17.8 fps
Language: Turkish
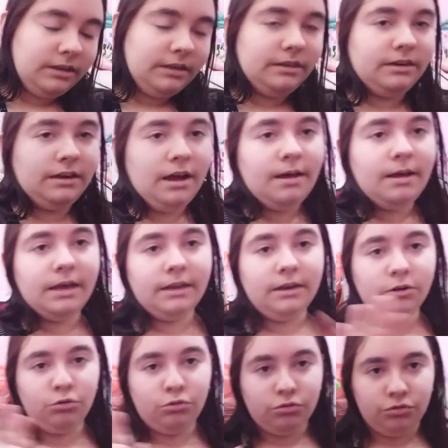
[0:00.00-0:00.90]
lira
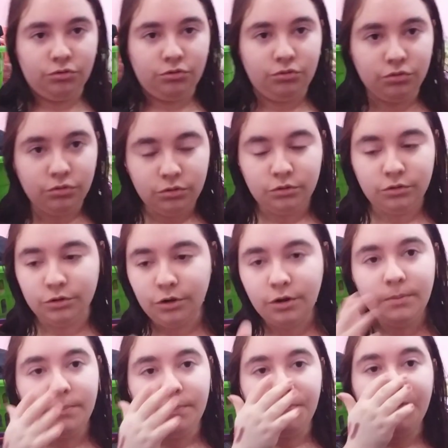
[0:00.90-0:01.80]
50 kuruş
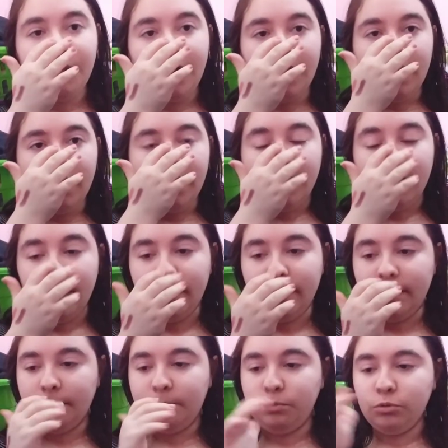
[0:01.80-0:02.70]
tuttu.
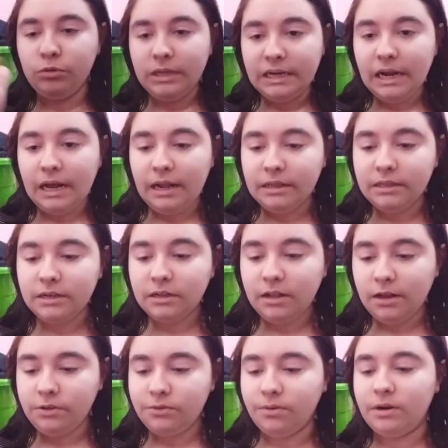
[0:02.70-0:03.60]
Ee, bunları
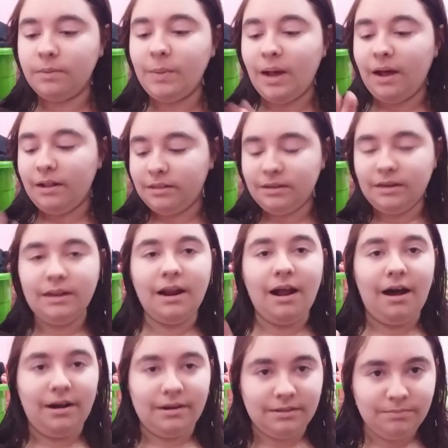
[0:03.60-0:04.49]
aldıktan sonra bir 6
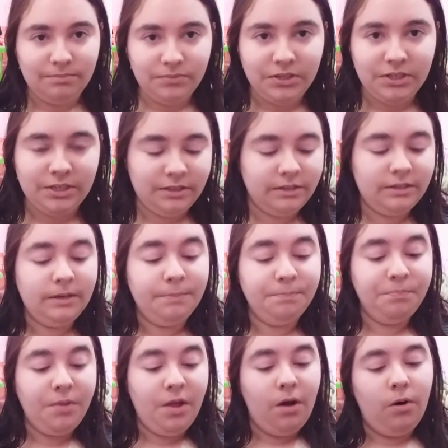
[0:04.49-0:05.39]
lira artmıştı.
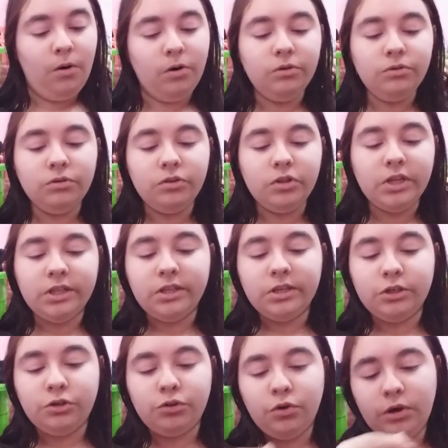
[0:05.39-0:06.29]
Onunla
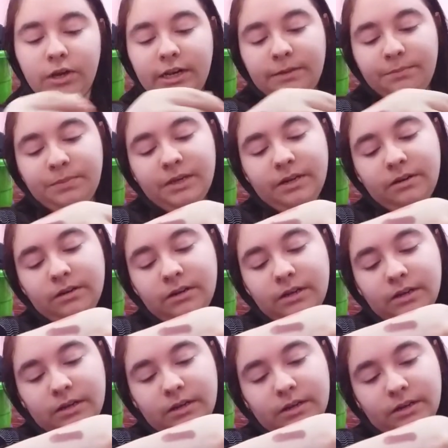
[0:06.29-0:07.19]
da şöyle bir
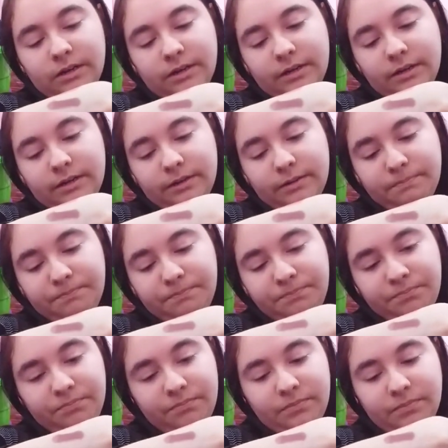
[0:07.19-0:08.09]
e,
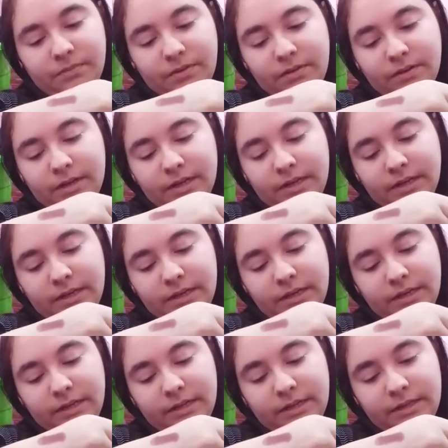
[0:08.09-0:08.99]

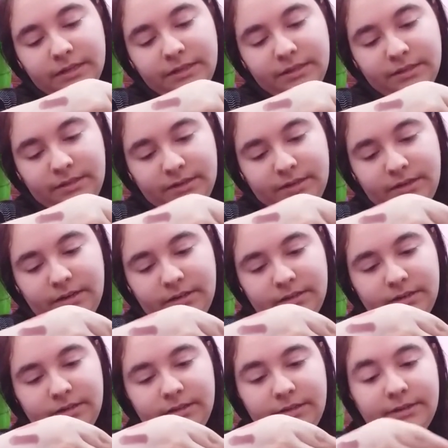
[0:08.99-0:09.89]
City
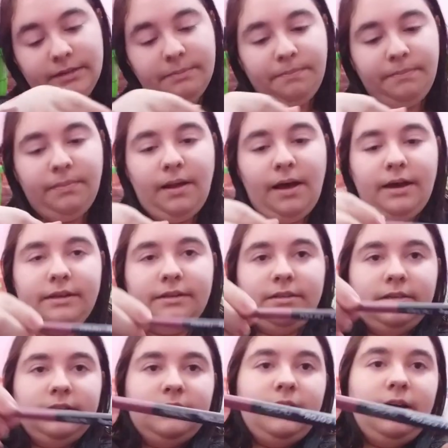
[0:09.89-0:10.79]
Color'ın lip
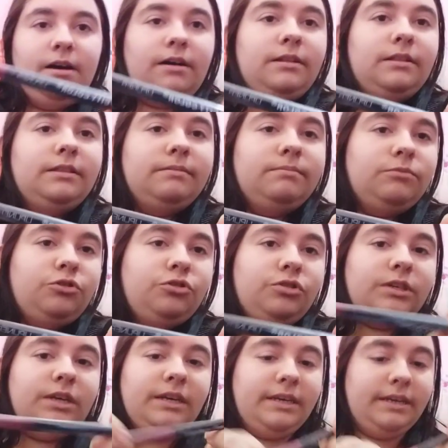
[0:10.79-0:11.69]
liner'ını aldım şu
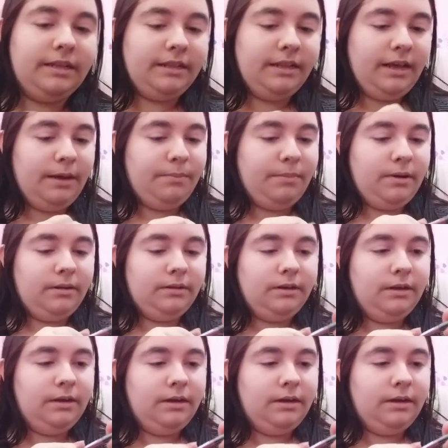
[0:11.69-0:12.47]
şekilde. Hemen